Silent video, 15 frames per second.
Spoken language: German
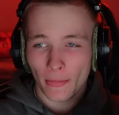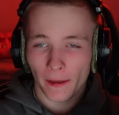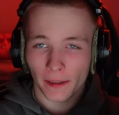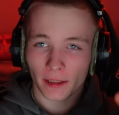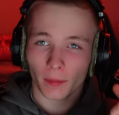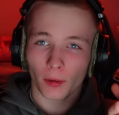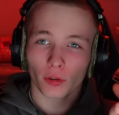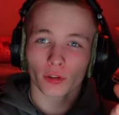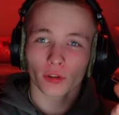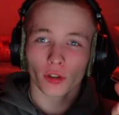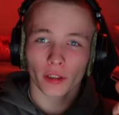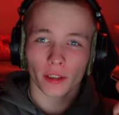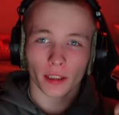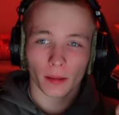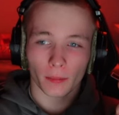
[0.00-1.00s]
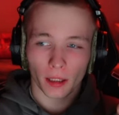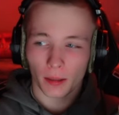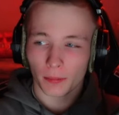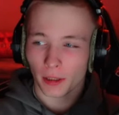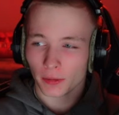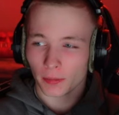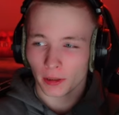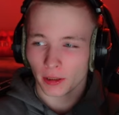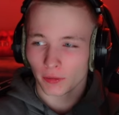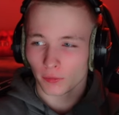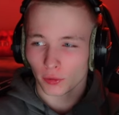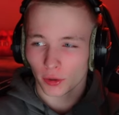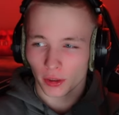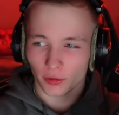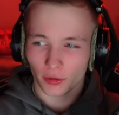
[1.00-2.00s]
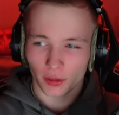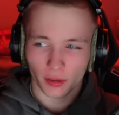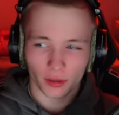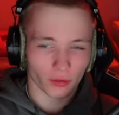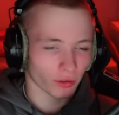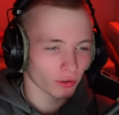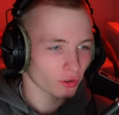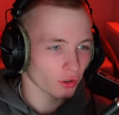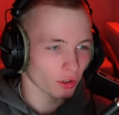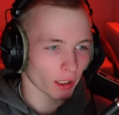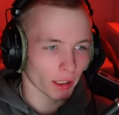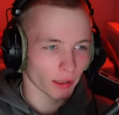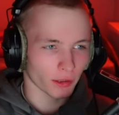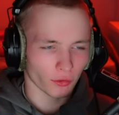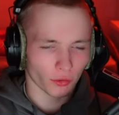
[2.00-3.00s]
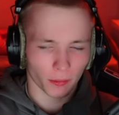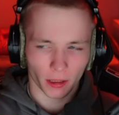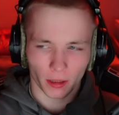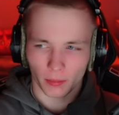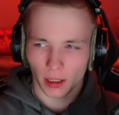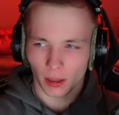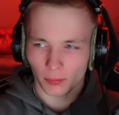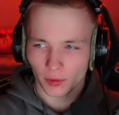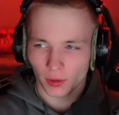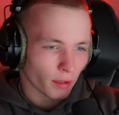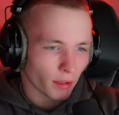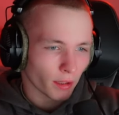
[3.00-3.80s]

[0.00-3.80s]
Ich habe auch eine neue Kameraperspektive, wundert euch nicht, und es ist schon relativ spät am Abend.